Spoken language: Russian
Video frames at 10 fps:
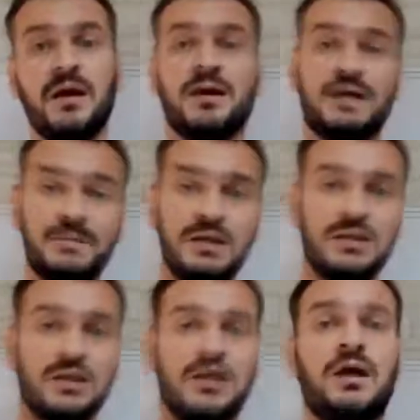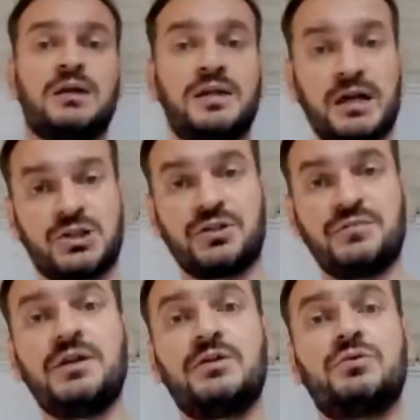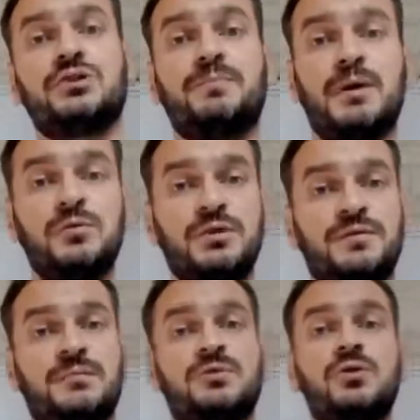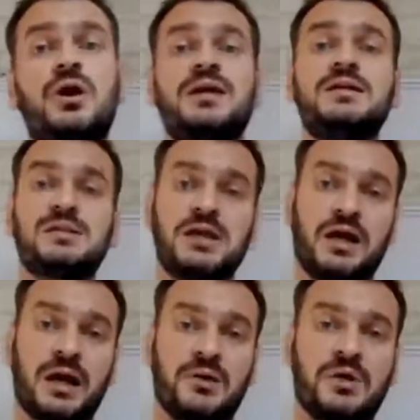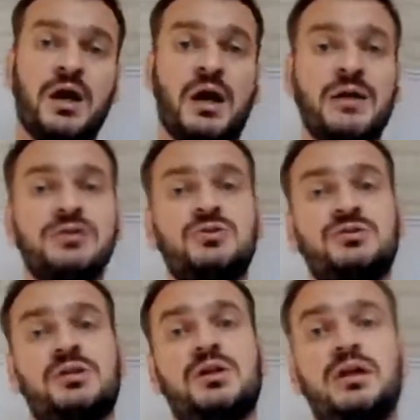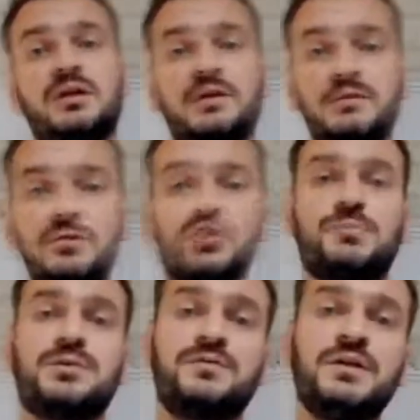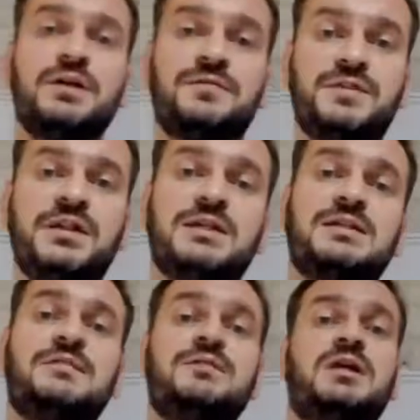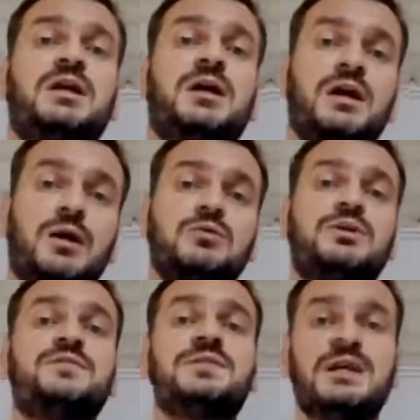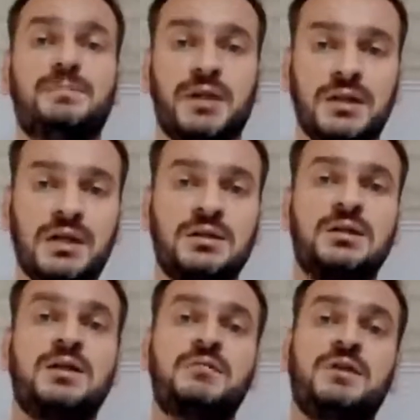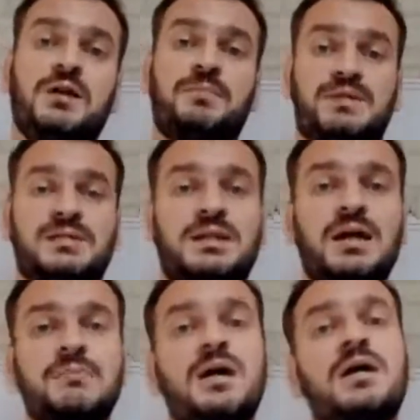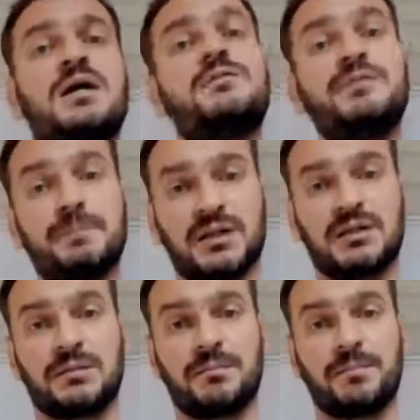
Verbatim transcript: Кометы также двигаются по уровням, но они сгорают. Они созданы для того, чтобы двигать все основные аккаунты, все планеты наверх по столам к выплатам.